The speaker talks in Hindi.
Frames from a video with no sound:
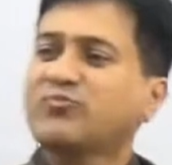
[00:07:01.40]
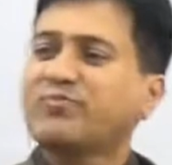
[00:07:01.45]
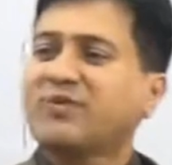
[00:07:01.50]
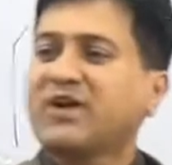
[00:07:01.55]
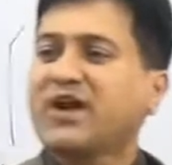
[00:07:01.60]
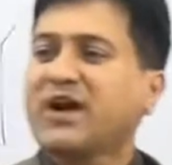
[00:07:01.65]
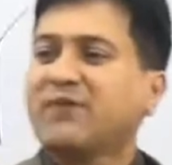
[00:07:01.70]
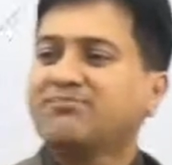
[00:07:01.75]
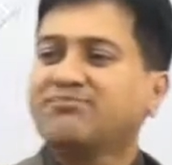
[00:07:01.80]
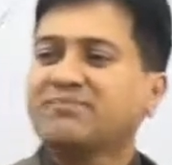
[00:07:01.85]
तौर
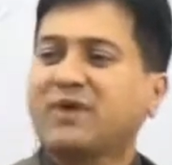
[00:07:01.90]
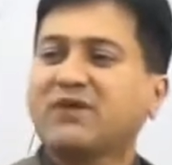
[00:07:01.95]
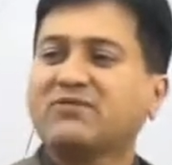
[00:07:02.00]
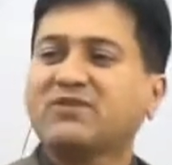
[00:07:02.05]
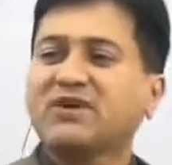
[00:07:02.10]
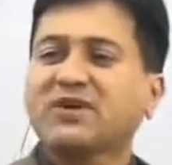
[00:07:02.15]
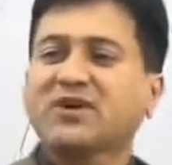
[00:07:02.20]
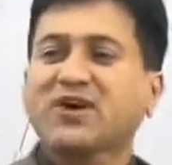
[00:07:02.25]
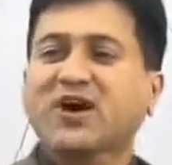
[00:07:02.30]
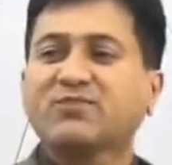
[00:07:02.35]
पर आप
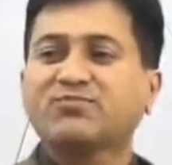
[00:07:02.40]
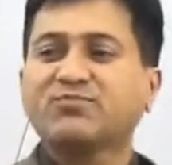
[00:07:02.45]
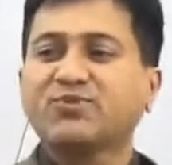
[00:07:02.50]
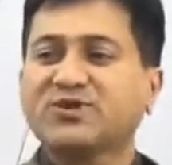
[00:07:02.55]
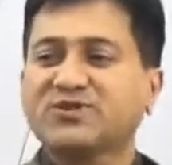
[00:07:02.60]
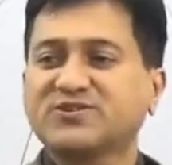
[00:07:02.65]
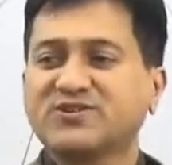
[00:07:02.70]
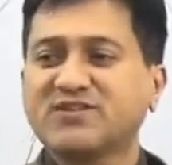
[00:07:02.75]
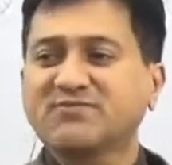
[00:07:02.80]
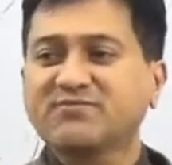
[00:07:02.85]
पावर
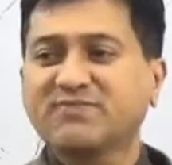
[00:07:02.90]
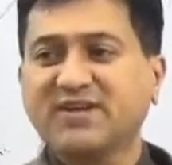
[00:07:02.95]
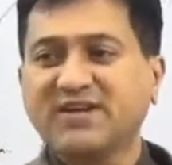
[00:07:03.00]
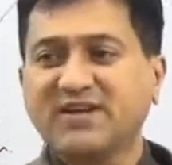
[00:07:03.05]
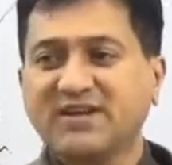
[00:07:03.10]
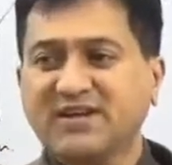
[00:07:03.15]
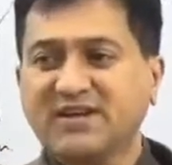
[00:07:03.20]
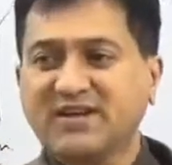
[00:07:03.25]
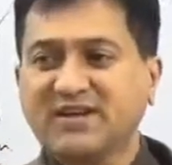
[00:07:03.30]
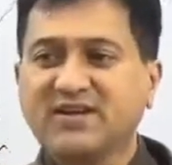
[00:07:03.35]
कारपोरेशन
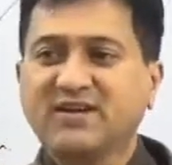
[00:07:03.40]
में